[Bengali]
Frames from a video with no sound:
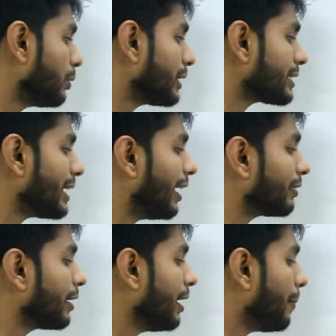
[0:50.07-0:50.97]
হলো যে স্যার
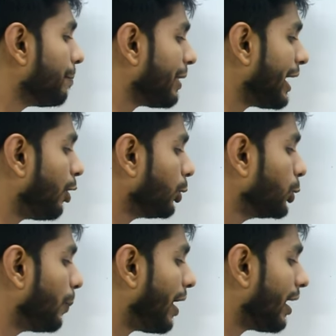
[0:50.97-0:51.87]
মে
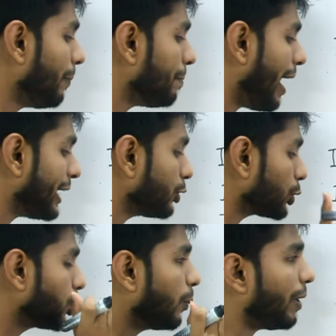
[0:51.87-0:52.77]
অর্থ পারা মাইট
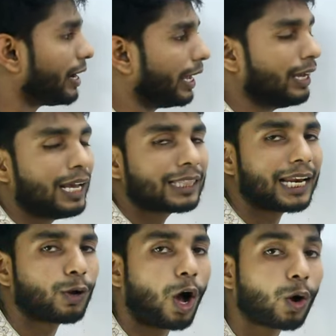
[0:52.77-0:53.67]
অর্থ পারা
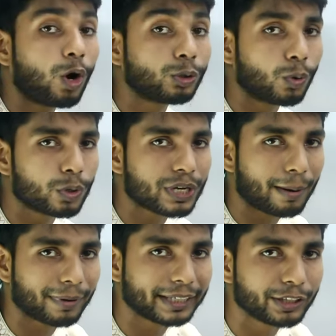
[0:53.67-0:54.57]
তাহলে কখন কোনটা
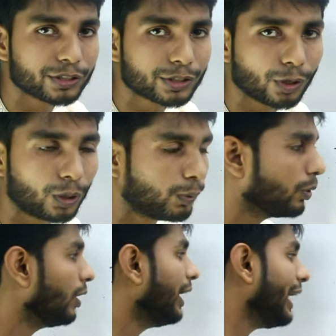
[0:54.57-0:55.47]
আমরা ইউজ করব।
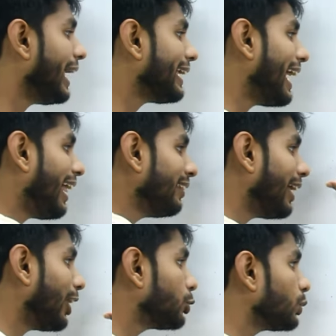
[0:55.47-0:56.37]
এই ক্যান
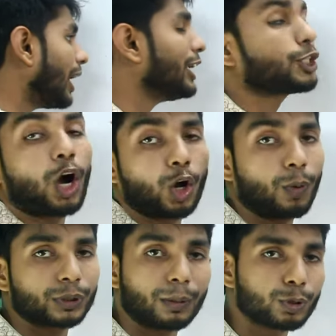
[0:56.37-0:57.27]
দ্বারা টোটালি
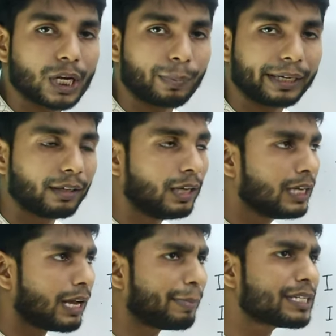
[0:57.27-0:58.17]
সক্ষমতা বোঝাবে
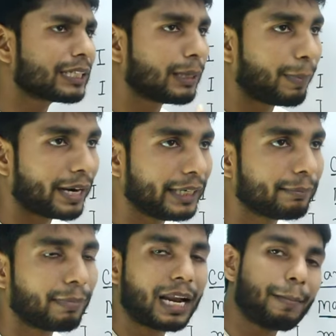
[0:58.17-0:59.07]
আমি যেতে পারি
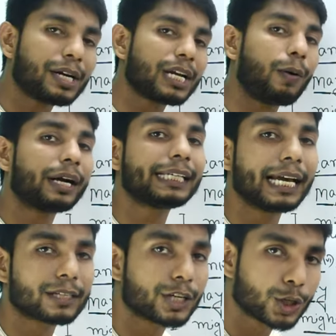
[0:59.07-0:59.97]
মানে আমার যাওয়ার কি
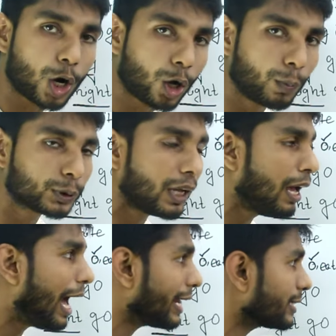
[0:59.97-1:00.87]
আছে সক্ষমতা
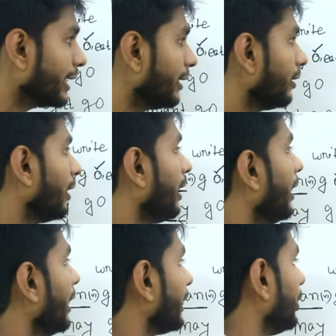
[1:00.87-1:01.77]
আছে
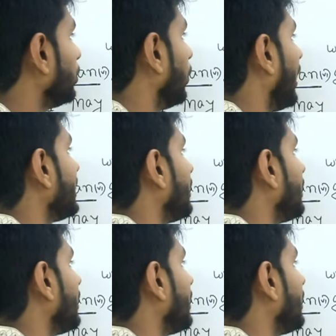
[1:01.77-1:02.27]
কিন্তু এই